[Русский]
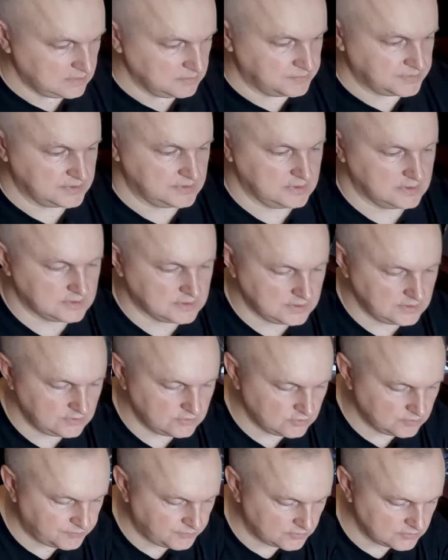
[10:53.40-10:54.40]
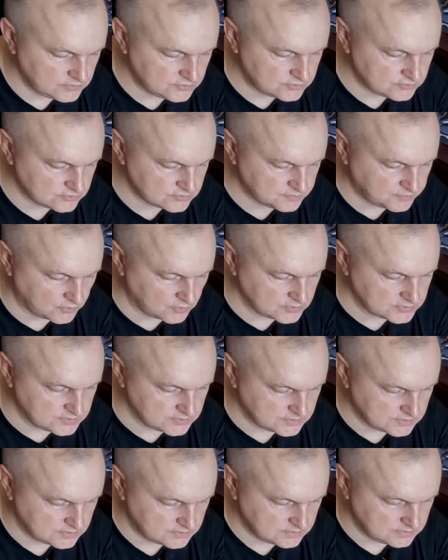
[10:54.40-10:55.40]
Предлагаю ее полностью
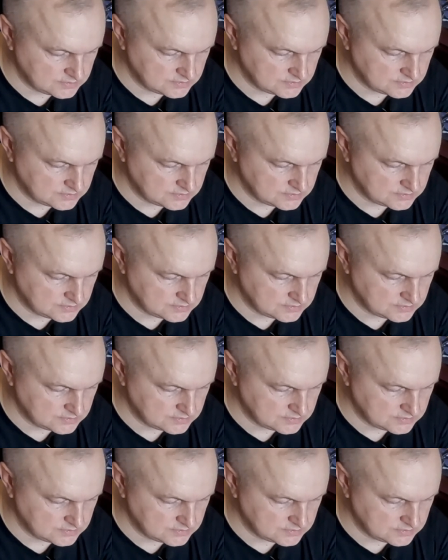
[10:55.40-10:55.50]
сбросить.